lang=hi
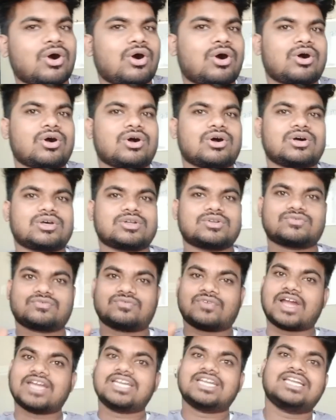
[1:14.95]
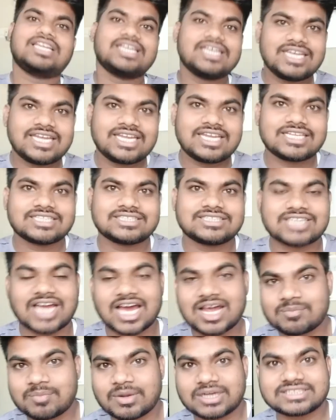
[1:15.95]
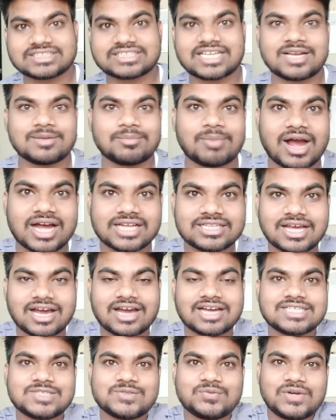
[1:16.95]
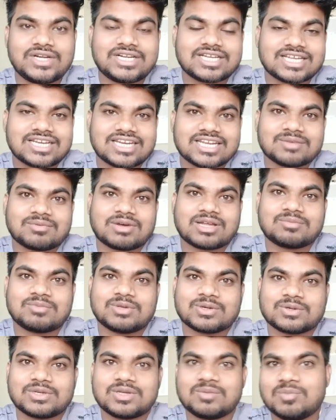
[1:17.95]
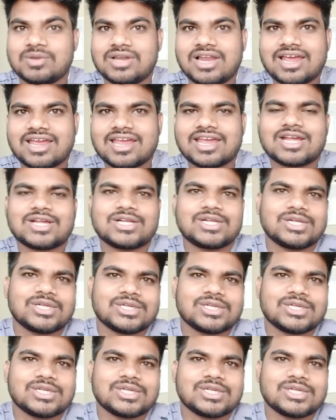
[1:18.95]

और फाइनली चार पांच साल बाद आज वेट करने के बाद मेरे को ये मिला है